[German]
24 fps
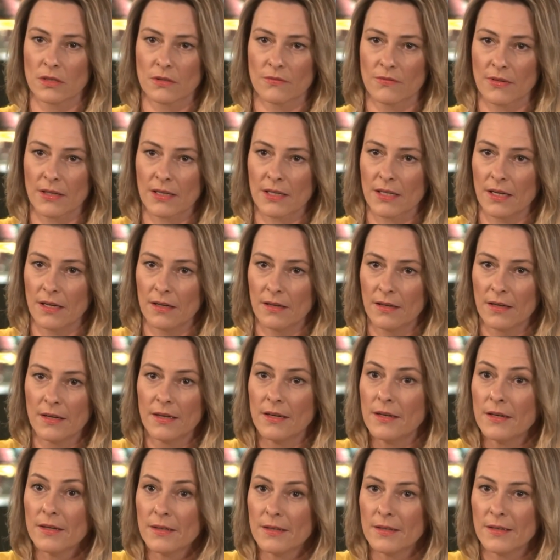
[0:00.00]
Das wäre ja
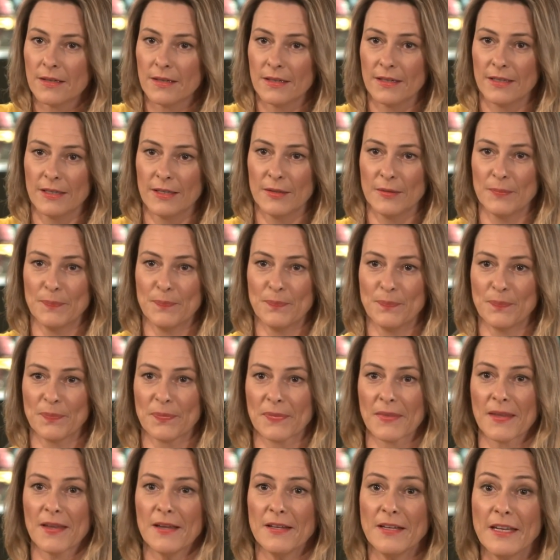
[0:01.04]
ähm,
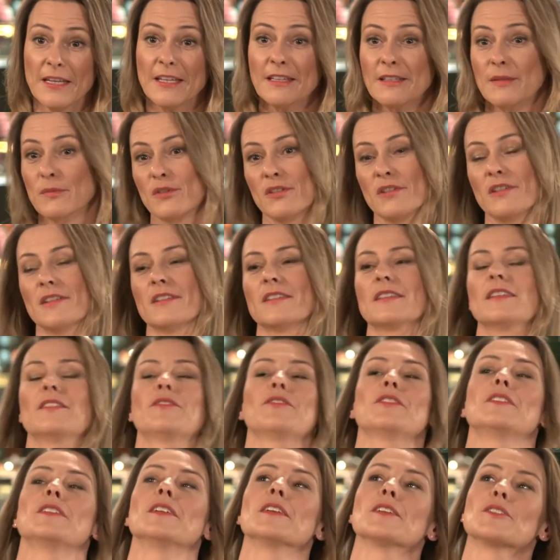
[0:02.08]
nicht im Sinne des
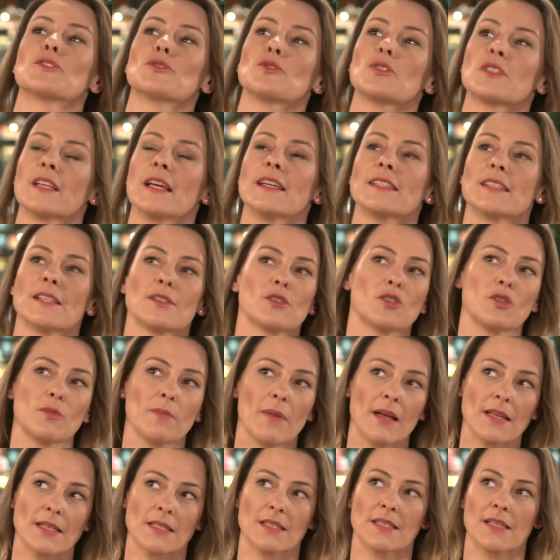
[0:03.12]
Erfinders. So, das heißt also, die
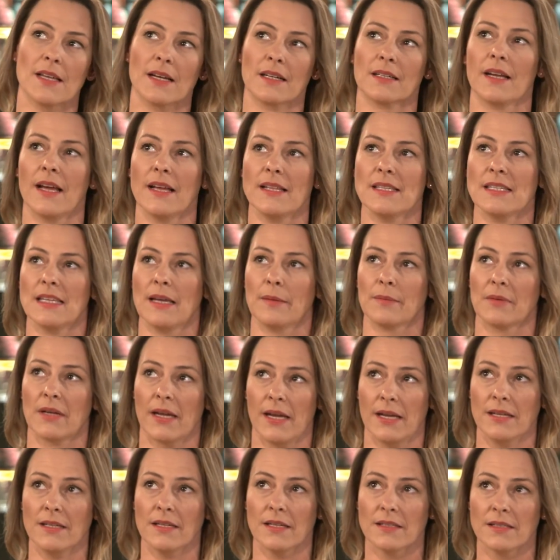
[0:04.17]
meisten sagen, nein, sie haben
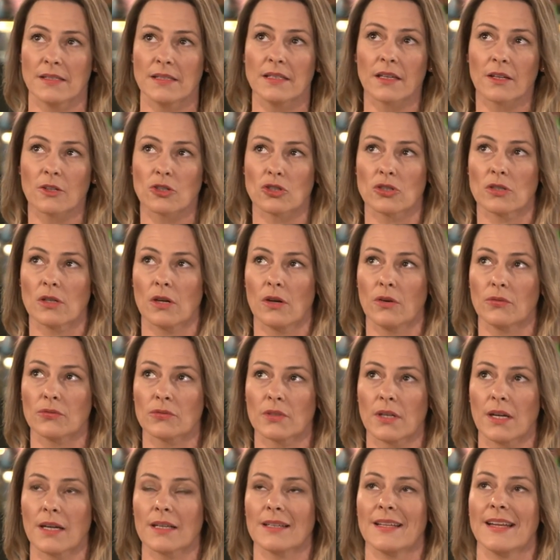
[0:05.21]
keinen erzieherischen
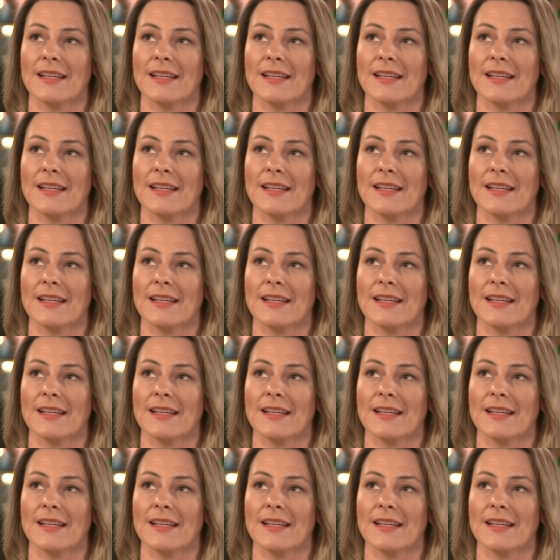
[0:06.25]
Auftrag.